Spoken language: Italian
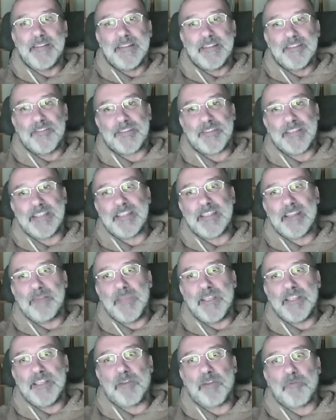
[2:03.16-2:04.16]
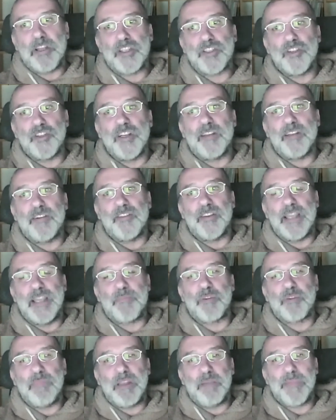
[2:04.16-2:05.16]
sostanzialmente quali sono le
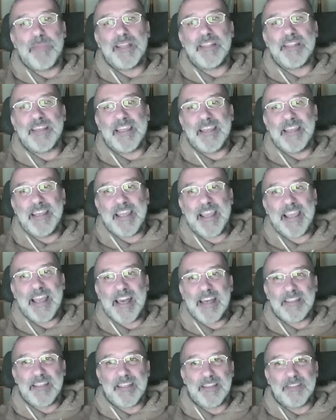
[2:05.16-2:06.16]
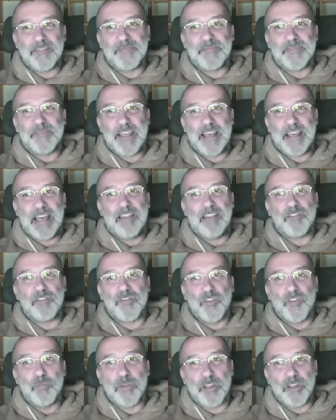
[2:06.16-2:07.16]
problematiche legate allo
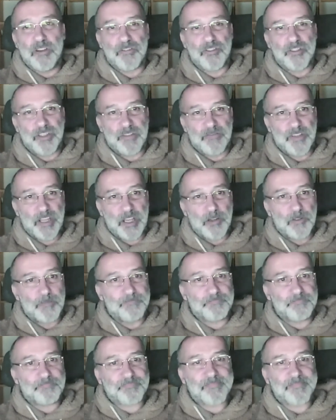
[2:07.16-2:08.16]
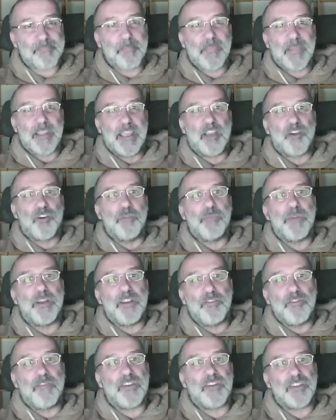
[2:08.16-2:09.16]
sviluppo del nostro cervello e
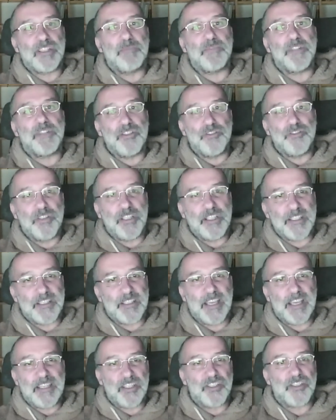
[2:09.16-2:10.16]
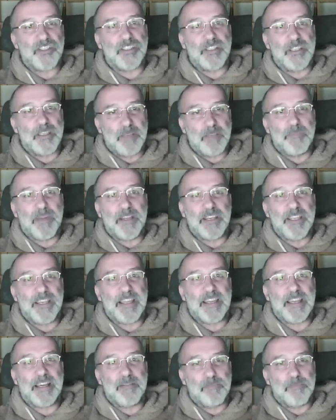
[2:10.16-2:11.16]
come noi facciamo dei giudizi etici in
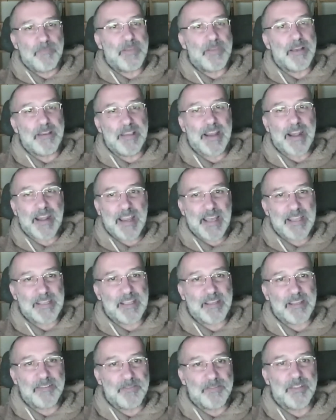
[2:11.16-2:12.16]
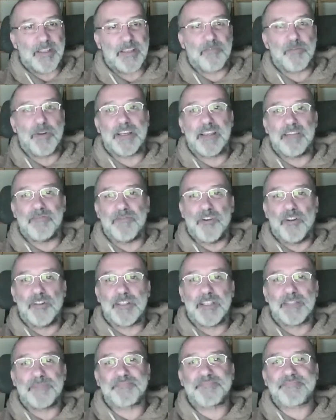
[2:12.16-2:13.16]
maniera errata, eh, qualche
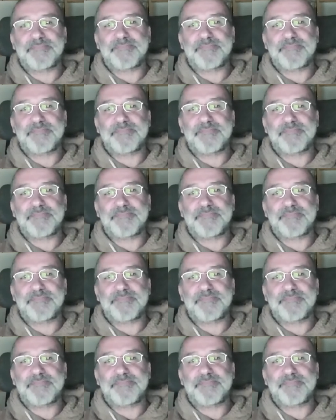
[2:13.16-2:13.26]
volta.